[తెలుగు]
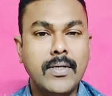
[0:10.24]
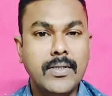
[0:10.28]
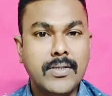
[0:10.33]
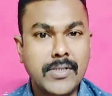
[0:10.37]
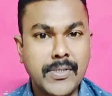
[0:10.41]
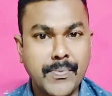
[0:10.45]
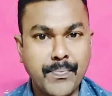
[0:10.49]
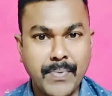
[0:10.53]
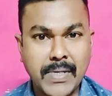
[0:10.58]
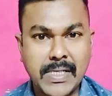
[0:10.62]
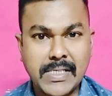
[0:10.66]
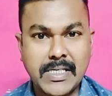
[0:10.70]

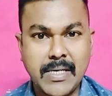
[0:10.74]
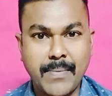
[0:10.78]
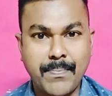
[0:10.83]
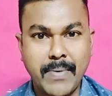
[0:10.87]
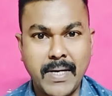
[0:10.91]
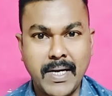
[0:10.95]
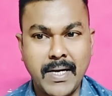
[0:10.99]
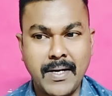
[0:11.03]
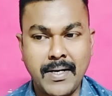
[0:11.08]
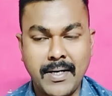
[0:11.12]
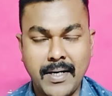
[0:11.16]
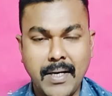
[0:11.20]
సింపుల్
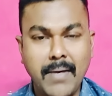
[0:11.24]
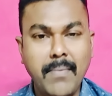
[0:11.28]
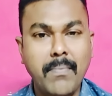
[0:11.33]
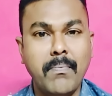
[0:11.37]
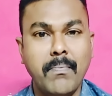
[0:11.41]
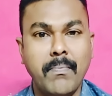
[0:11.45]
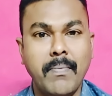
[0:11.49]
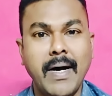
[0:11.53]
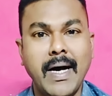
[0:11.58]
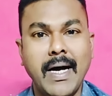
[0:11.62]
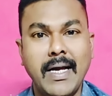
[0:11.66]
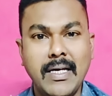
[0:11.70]
చెప్పాలంటే
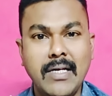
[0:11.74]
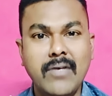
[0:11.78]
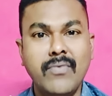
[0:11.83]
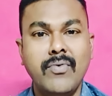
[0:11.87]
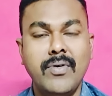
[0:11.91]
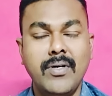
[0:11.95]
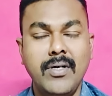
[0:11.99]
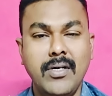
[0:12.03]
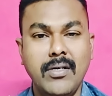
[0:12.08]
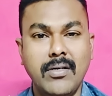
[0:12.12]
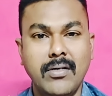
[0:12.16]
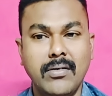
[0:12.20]

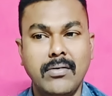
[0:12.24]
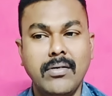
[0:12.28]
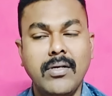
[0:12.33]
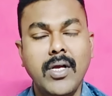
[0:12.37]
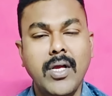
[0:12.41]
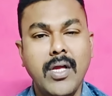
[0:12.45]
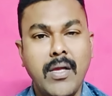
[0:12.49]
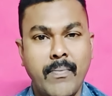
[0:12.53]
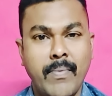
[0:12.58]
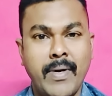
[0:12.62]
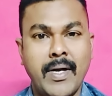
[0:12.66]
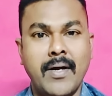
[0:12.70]
బాలీవుడ్
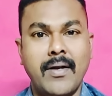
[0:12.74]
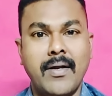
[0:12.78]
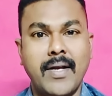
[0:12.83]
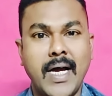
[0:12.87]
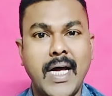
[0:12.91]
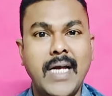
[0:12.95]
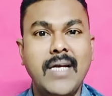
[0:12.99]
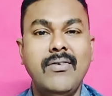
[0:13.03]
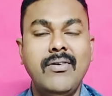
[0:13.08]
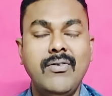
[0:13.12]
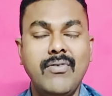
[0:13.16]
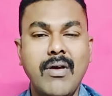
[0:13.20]
మన
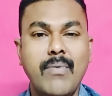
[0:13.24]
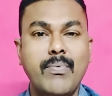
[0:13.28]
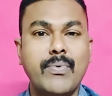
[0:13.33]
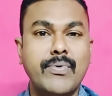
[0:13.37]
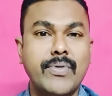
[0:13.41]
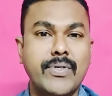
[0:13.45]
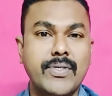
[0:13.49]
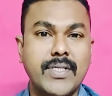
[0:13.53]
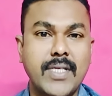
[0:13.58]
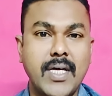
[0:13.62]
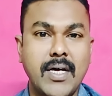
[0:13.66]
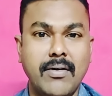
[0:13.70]
టాలీవుడ్ వైపు
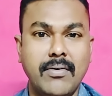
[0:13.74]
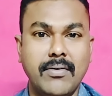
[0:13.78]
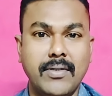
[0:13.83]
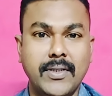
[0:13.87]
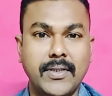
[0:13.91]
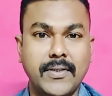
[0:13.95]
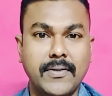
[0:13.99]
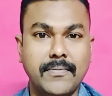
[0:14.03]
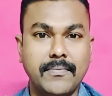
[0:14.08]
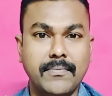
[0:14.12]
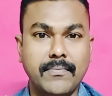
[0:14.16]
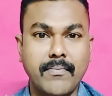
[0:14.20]
చూస్తూ ఉంది
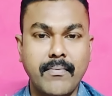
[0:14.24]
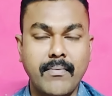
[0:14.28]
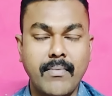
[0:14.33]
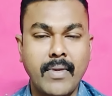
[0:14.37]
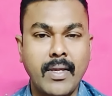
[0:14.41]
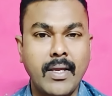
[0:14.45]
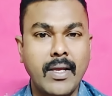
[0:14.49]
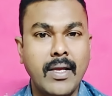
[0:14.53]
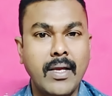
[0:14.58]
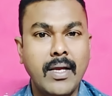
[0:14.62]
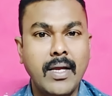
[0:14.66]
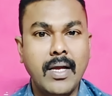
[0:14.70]

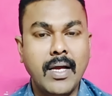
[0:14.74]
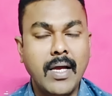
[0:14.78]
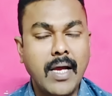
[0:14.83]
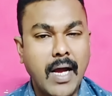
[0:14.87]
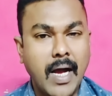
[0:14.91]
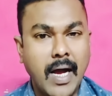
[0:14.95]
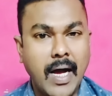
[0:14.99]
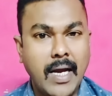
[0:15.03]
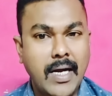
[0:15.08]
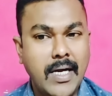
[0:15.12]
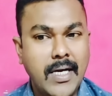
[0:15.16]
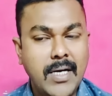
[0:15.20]

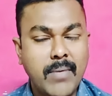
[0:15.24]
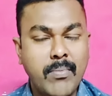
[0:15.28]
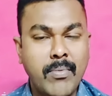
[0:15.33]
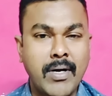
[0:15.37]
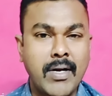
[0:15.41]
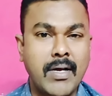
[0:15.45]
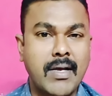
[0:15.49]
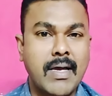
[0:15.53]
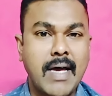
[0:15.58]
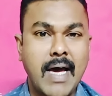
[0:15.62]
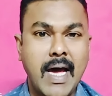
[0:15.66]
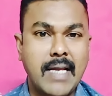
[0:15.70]
ఆల్రెడీ మన
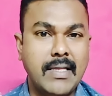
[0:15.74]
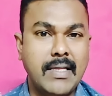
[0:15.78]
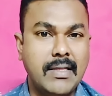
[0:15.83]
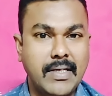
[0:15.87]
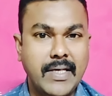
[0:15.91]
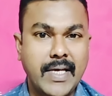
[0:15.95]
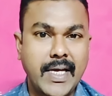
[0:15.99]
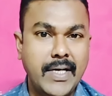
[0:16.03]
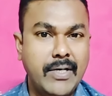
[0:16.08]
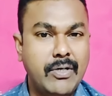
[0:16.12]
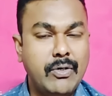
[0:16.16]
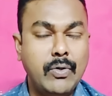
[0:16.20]

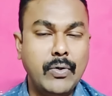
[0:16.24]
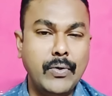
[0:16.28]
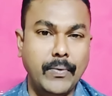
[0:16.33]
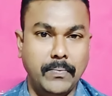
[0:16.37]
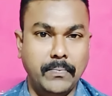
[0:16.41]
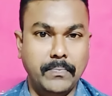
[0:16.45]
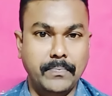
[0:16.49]
కార్తికే టూ